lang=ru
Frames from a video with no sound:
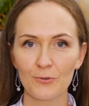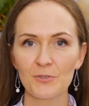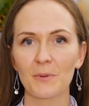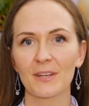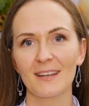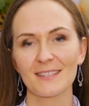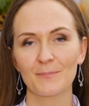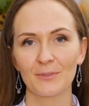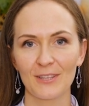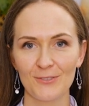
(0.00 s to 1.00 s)
тоже
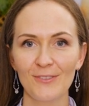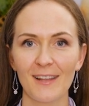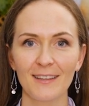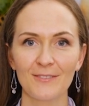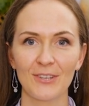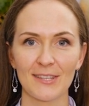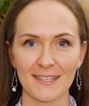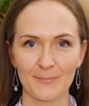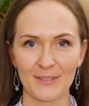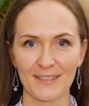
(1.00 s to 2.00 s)
прекрасно подойдет для этого
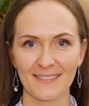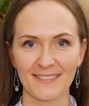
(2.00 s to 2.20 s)
рецепта.